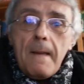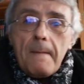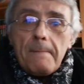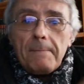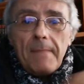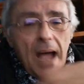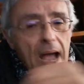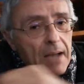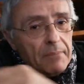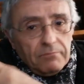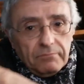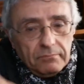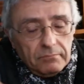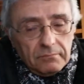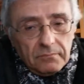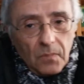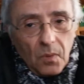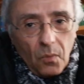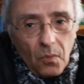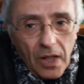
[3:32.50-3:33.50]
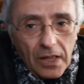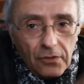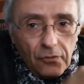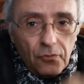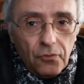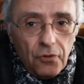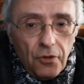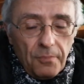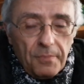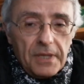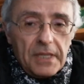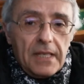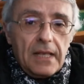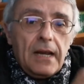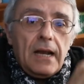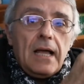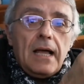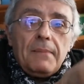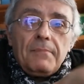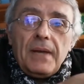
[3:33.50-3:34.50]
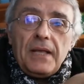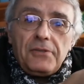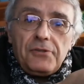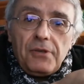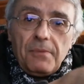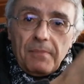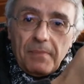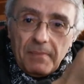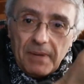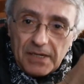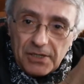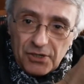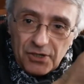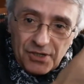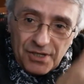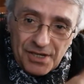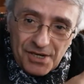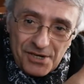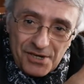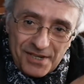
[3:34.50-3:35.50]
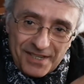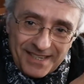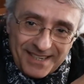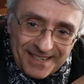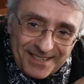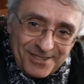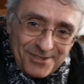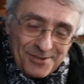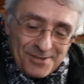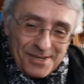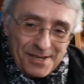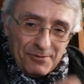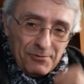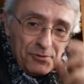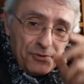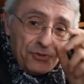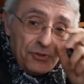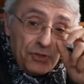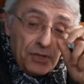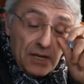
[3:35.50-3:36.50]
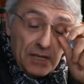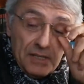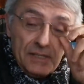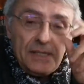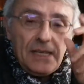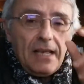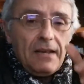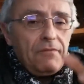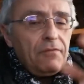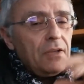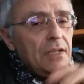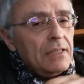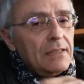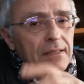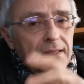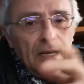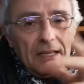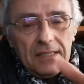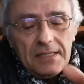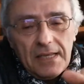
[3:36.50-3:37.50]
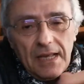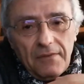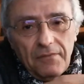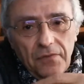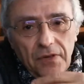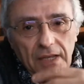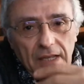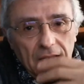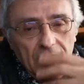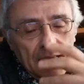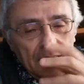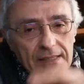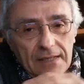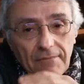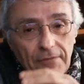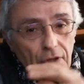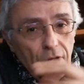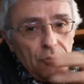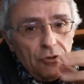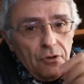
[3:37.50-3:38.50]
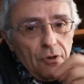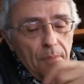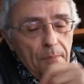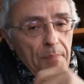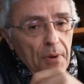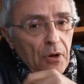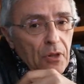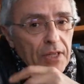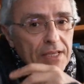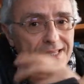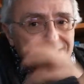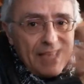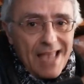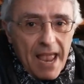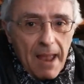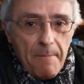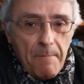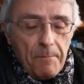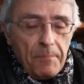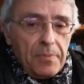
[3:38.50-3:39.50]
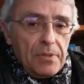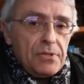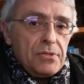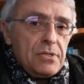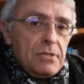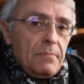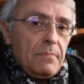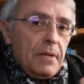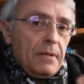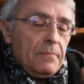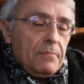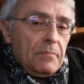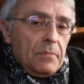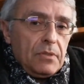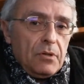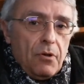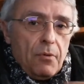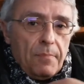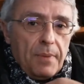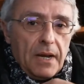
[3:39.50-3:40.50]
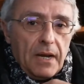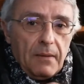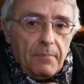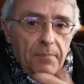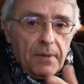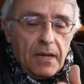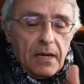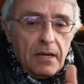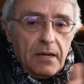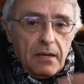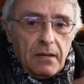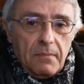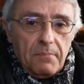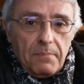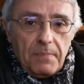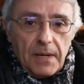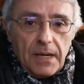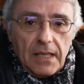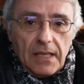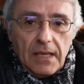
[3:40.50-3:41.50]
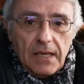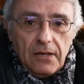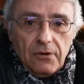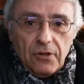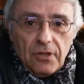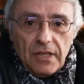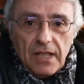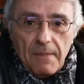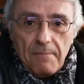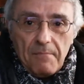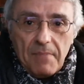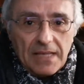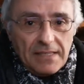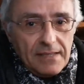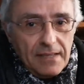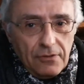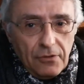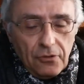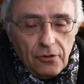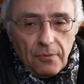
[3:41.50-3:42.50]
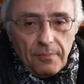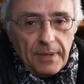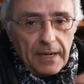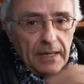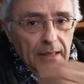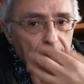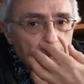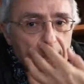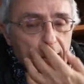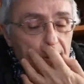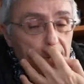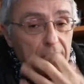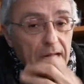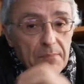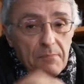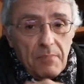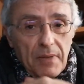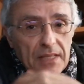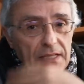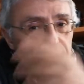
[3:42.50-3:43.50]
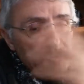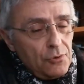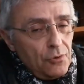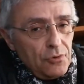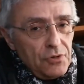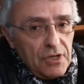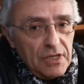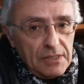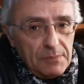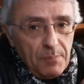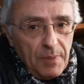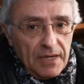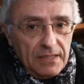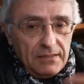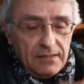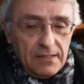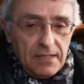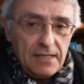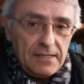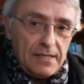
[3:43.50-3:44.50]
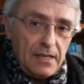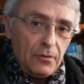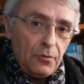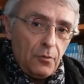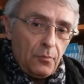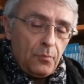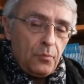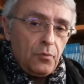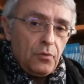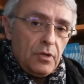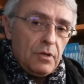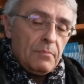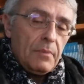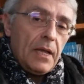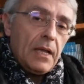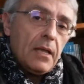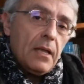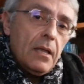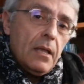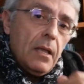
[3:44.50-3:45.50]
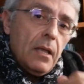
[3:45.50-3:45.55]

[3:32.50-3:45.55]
Ma Qualcuno mi dirà, ma insomma, ma ci dici che cos'è questo transurfing? Il transurfing è, ve lo dico in parole semplici, per, diciamo, per, per, per chi non ne ha mai sentito parlare, ribadisco, gli esperti ne sanno più di me